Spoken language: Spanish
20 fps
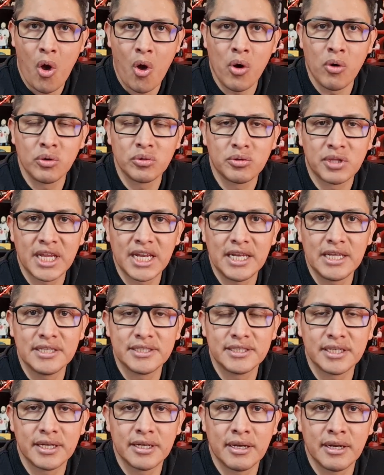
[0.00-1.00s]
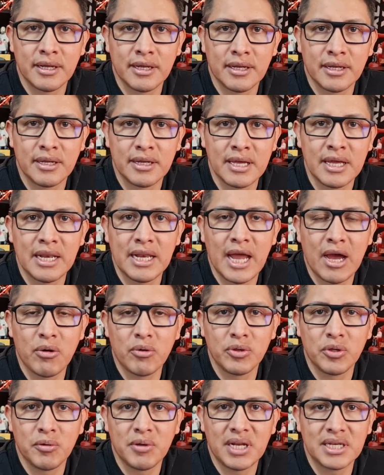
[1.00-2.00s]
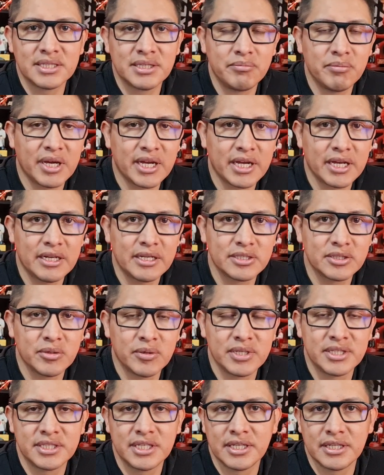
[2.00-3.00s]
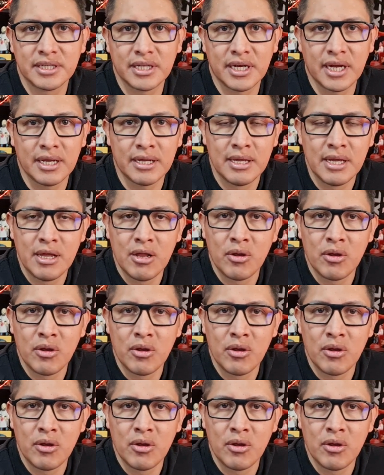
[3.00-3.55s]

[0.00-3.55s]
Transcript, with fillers: o utilicen eh, el audio y las imágenes, ¿no? Etcétera.